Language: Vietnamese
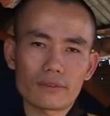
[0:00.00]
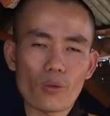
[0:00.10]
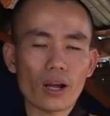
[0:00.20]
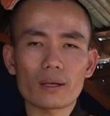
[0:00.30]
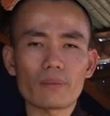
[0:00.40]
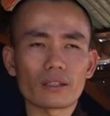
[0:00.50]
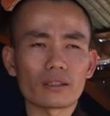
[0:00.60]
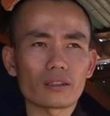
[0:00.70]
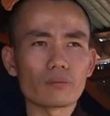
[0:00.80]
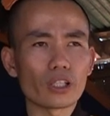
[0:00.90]
hoặc là mình
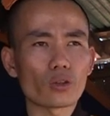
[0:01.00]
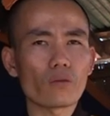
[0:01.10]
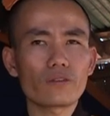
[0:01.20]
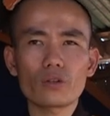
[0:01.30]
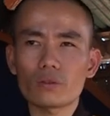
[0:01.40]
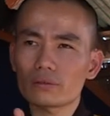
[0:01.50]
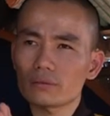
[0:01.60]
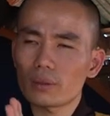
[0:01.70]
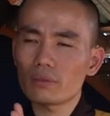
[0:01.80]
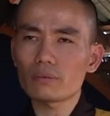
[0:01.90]
cũng bị tổn phước
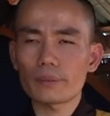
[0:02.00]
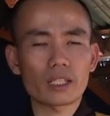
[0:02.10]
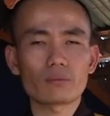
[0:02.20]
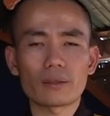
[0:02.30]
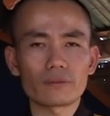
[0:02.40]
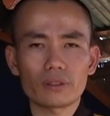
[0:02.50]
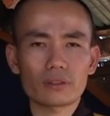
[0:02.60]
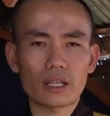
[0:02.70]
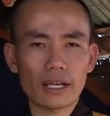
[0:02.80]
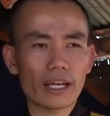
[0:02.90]
trong lúc mà mình không làm
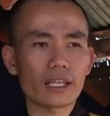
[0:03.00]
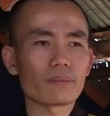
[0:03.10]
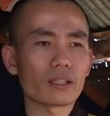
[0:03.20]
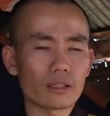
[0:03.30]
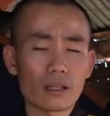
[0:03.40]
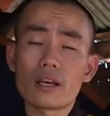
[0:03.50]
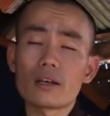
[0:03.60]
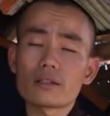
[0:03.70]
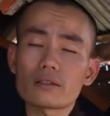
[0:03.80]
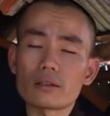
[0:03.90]
phước hàng ngày mình
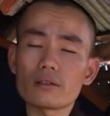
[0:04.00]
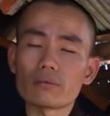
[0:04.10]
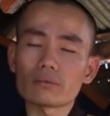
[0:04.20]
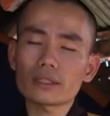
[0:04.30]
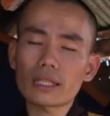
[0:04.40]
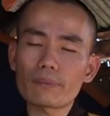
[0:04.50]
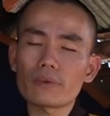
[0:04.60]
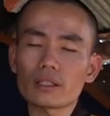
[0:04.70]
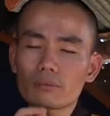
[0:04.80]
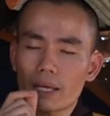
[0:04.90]
sử dụng cái tâm
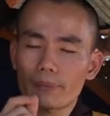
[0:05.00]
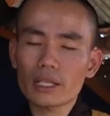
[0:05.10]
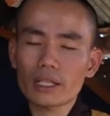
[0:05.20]
mình trong năm cái